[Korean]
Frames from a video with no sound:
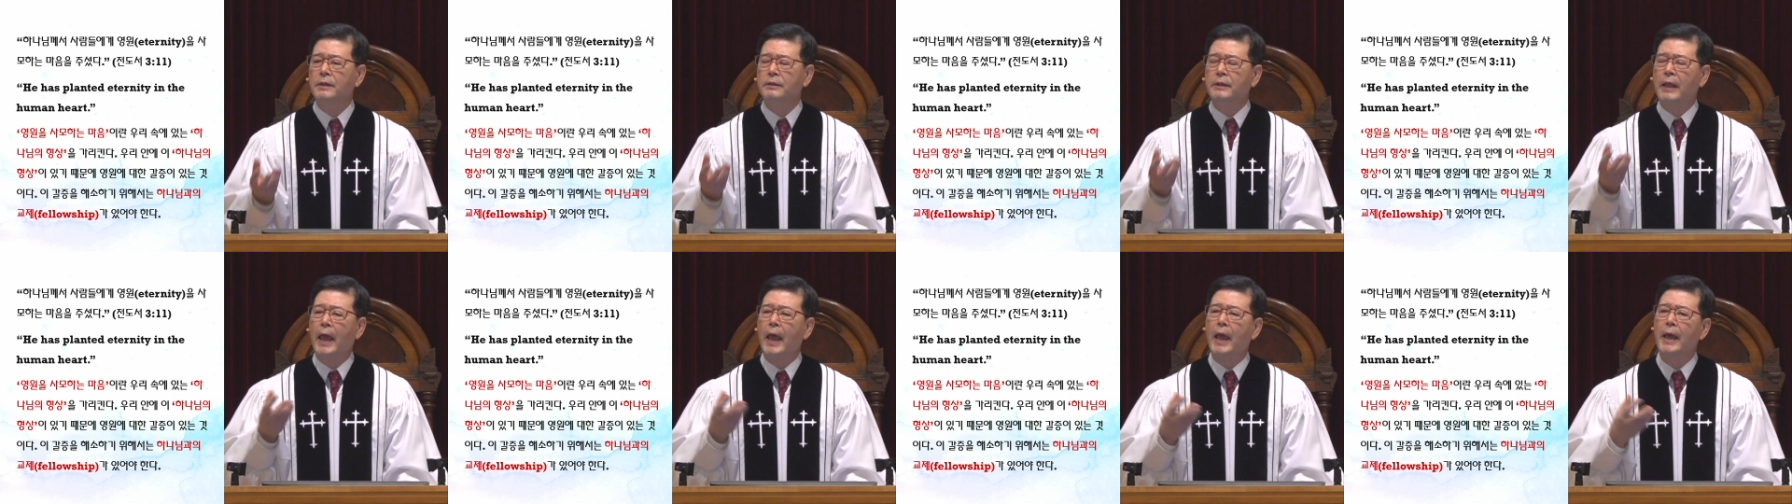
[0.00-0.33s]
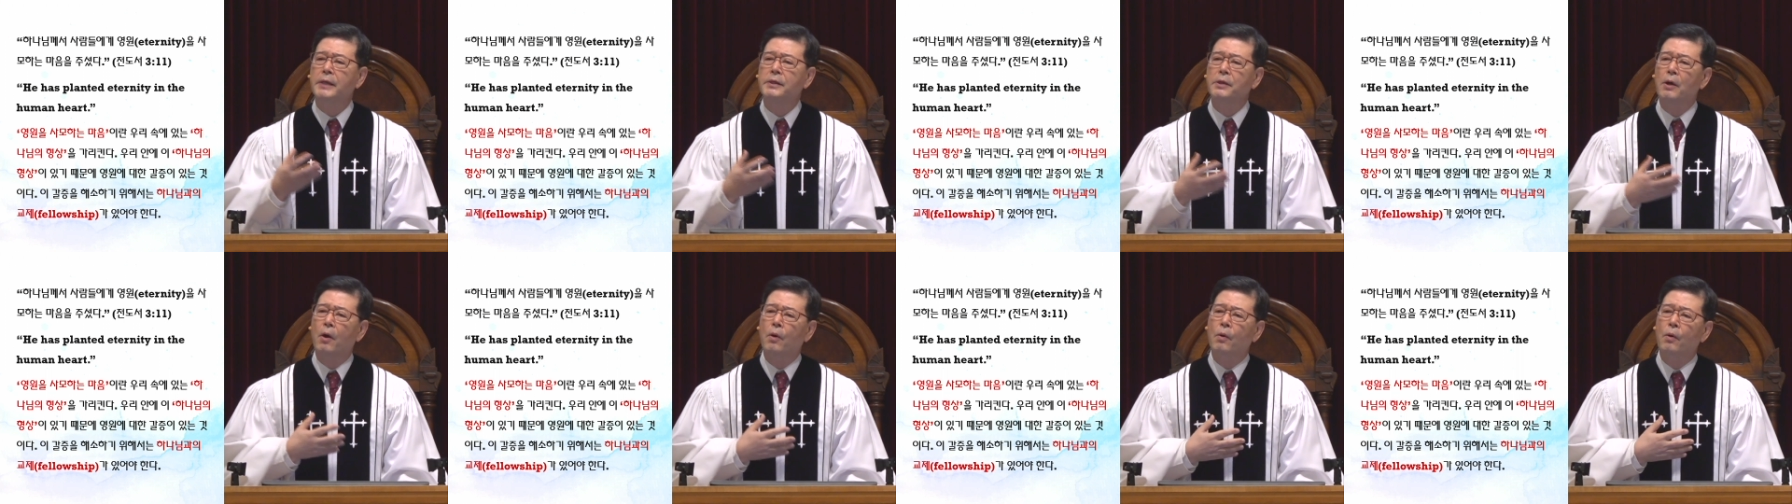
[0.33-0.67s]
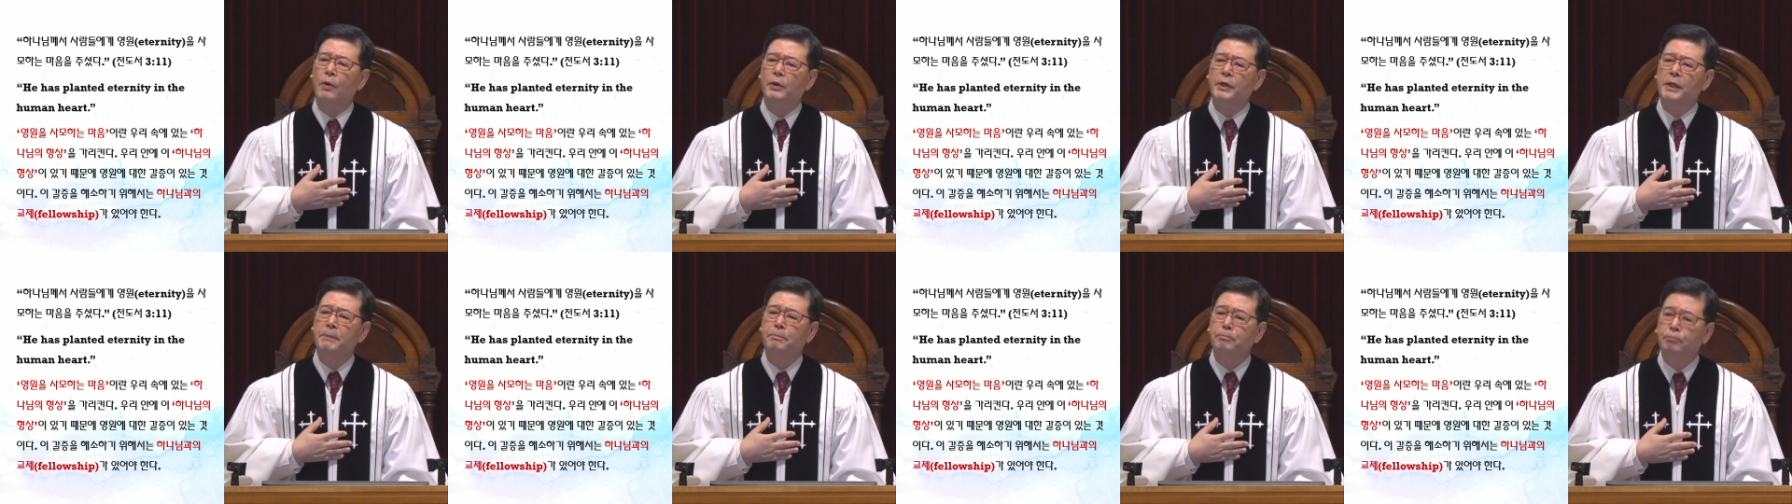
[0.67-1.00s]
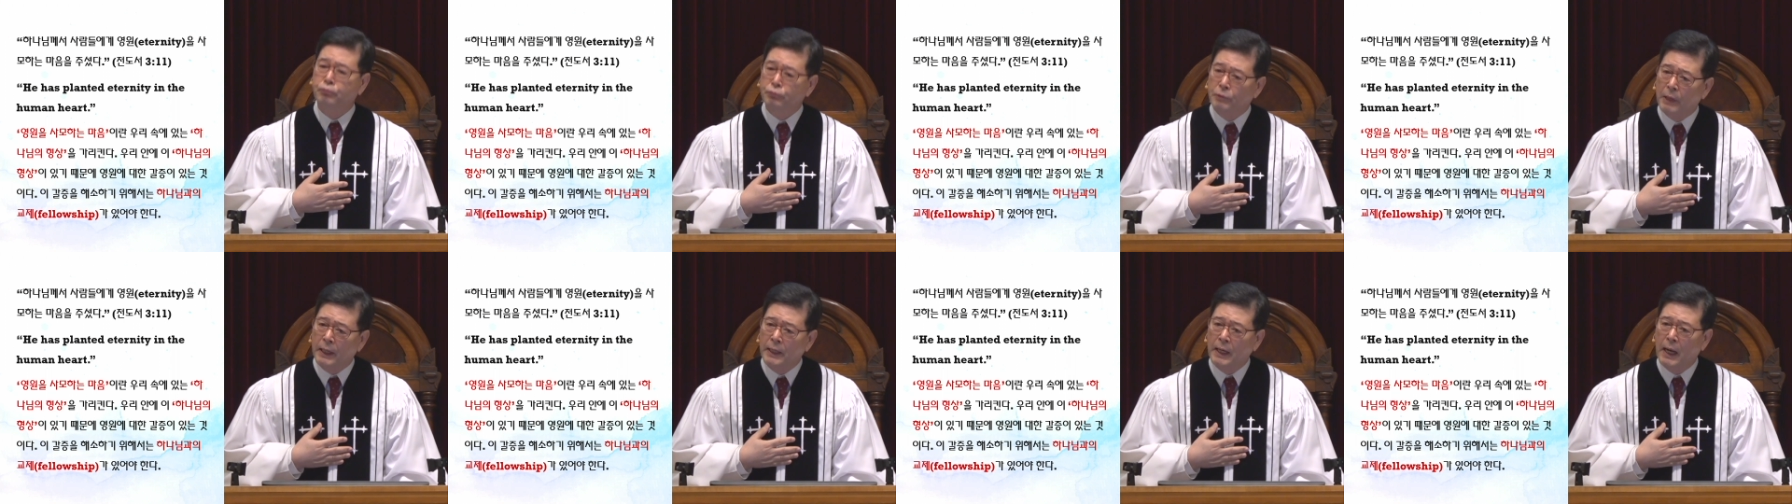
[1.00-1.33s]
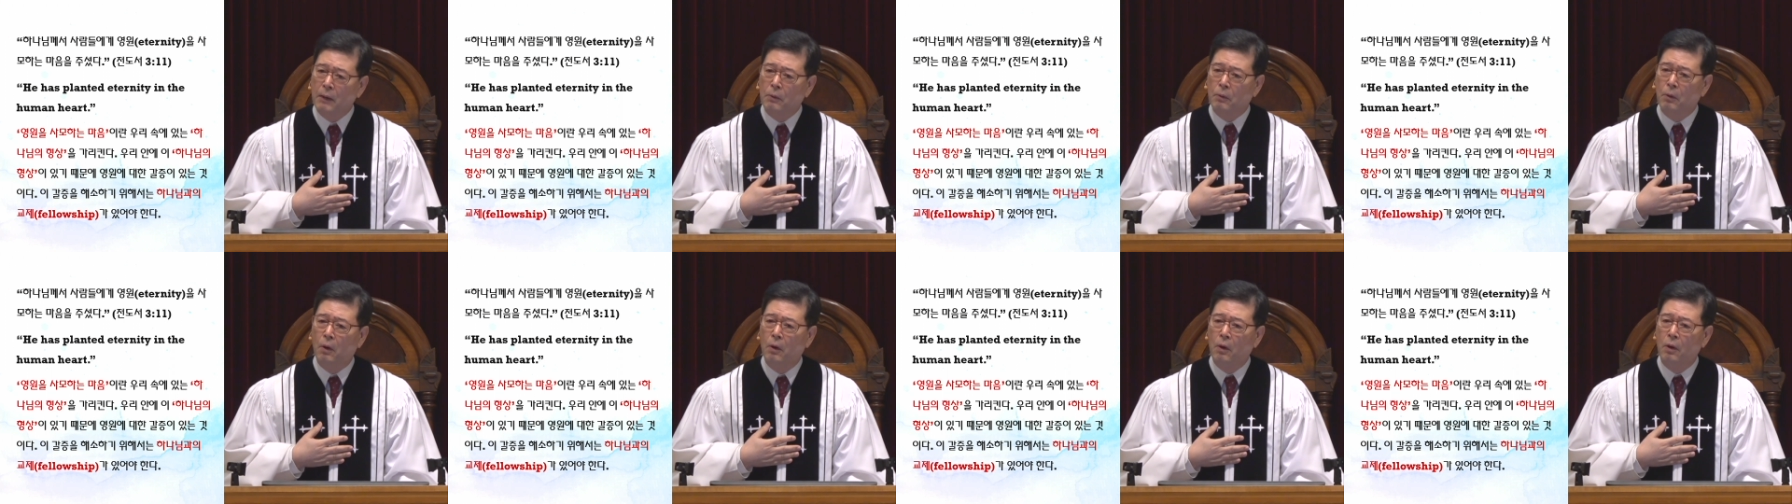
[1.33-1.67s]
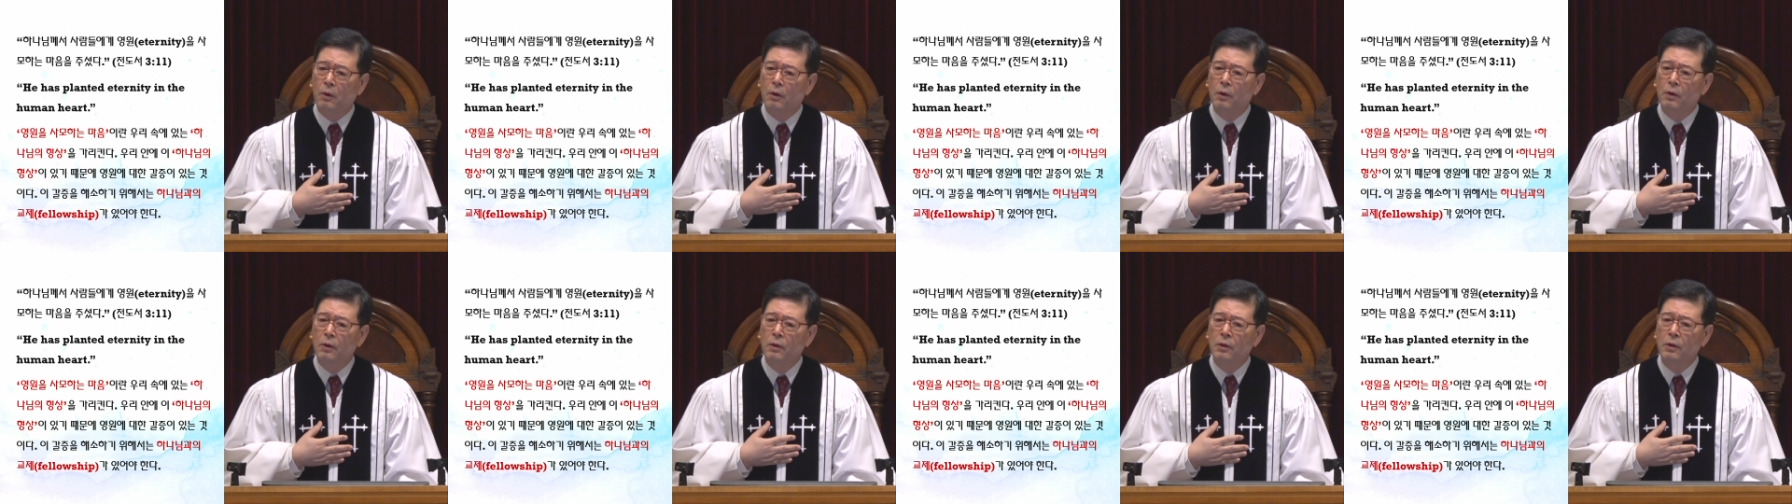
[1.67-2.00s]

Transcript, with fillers: 내 영혼이 불안하고